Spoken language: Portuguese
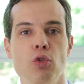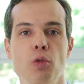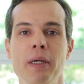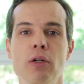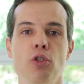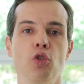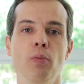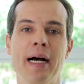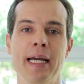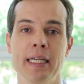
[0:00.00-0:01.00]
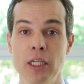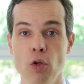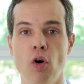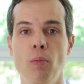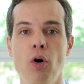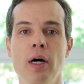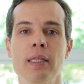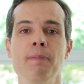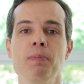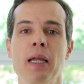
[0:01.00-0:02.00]
dos pelos de uma área que
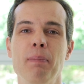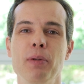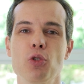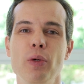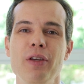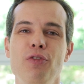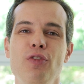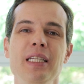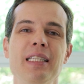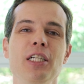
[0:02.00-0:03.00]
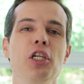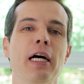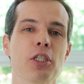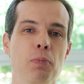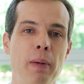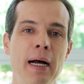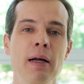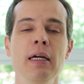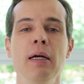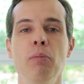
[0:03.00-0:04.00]
incomoda, a pessoa evita de
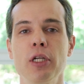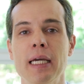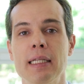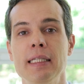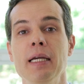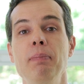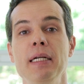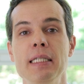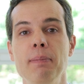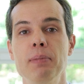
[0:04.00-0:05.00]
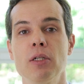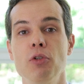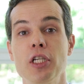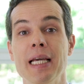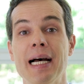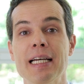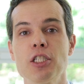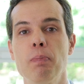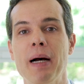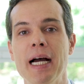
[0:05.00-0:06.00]
raspar porque ela tem a percepção de que a
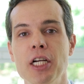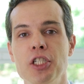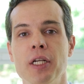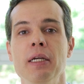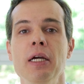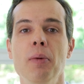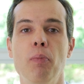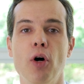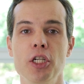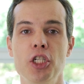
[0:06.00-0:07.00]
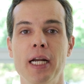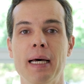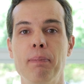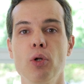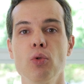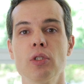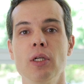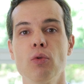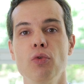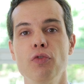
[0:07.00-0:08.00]
raspagem pode gerar a
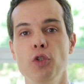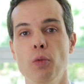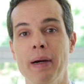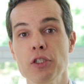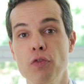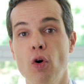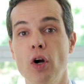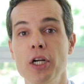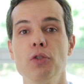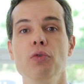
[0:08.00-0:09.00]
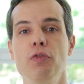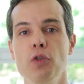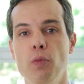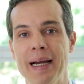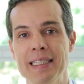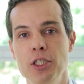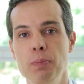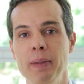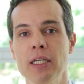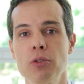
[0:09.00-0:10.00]
produção de um fio mais forte, de um fio mais
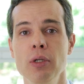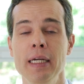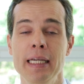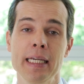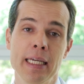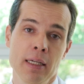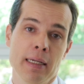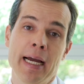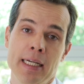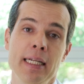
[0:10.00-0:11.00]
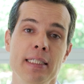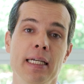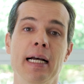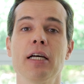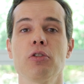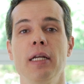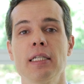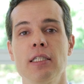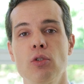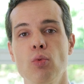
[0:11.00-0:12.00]
espesso e que aí nesse caso,
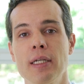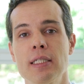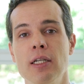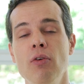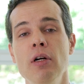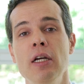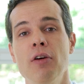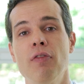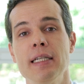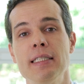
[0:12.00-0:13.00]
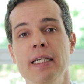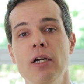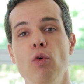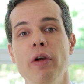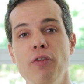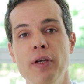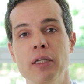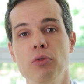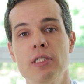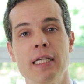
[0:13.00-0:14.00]
nessa situação, vai ser um
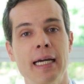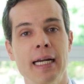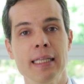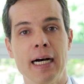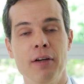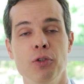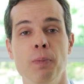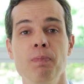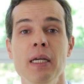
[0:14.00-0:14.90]
efeito desagradável.